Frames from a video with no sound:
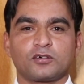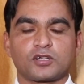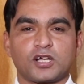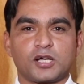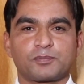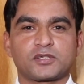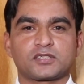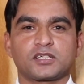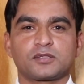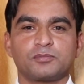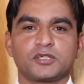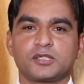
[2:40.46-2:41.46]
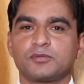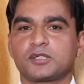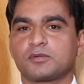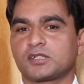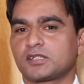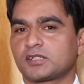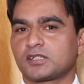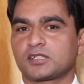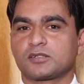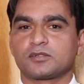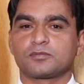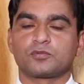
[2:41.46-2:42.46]
और आपके साथ मीठी मीठी बातें
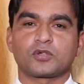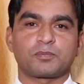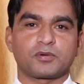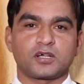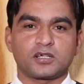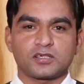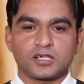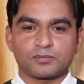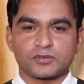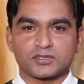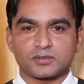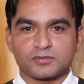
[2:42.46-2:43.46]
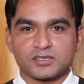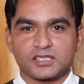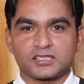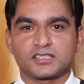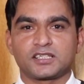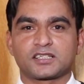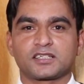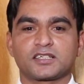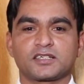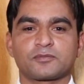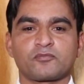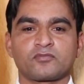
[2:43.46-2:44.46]
करेंगे पूरा प्लान आपको समझदारी से
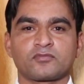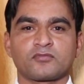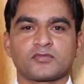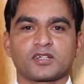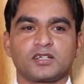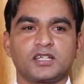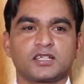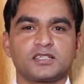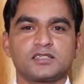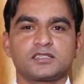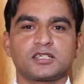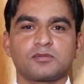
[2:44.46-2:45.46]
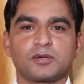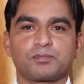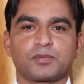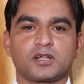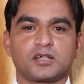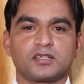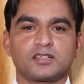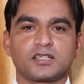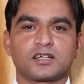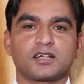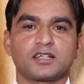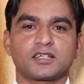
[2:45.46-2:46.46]
देखेंगे लेकिन जब आप प्लान
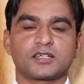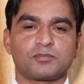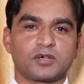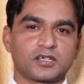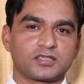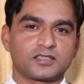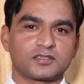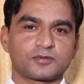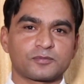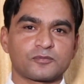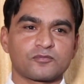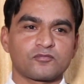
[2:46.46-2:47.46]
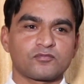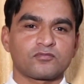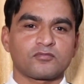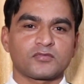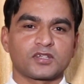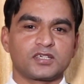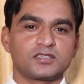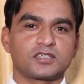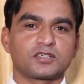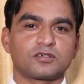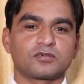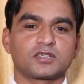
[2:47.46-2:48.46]
दिखाने के बाद
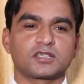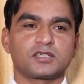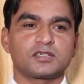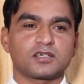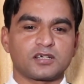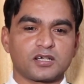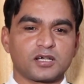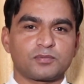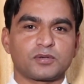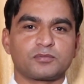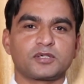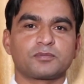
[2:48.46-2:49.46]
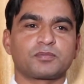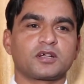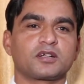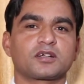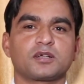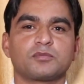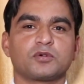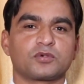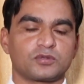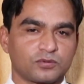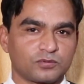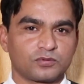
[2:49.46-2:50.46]
इनसे कहोगे कि आप हमें प्लान का
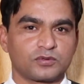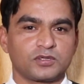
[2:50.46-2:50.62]
अमाउंट दो